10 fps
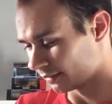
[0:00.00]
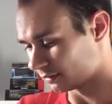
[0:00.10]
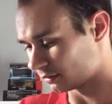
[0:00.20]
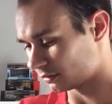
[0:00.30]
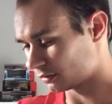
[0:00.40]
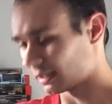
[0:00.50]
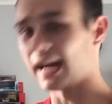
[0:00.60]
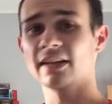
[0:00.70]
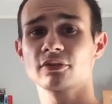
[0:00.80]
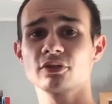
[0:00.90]

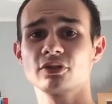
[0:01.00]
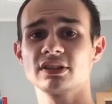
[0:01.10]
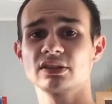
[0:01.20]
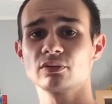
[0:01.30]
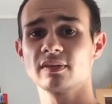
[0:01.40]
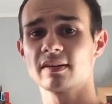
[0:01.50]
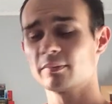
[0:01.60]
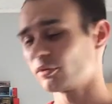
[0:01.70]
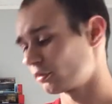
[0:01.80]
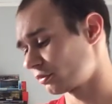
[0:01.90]
un truc que j'ai trouvé
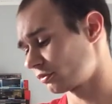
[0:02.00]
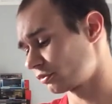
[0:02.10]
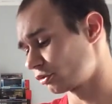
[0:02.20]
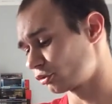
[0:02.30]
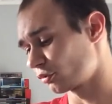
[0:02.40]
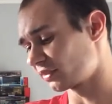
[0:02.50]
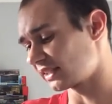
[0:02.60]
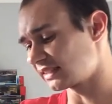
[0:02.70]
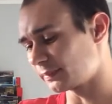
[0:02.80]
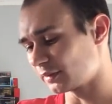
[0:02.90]
vraiment, que je trouve
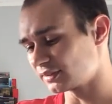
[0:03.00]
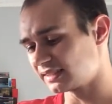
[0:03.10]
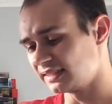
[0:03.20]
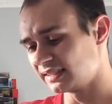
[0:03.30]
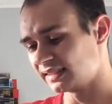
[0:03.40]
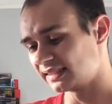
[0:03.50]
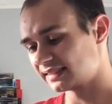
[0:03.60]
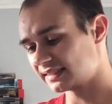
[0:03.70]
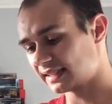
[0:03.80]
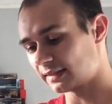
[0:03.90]
très sympa aussi,
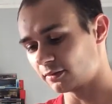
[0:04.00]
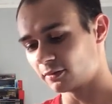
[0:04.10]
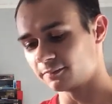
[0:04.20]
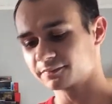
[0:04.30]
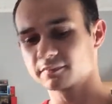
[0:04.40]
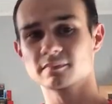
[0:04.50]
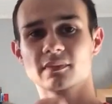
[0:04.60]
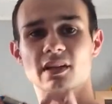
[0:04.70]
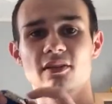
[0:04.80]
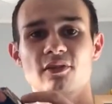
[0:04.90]
c'est
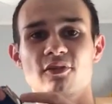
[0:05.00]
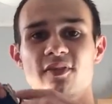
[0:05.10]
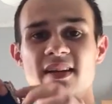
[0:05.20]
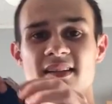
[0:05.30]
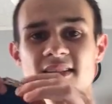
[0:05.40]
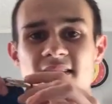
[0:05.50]
le fait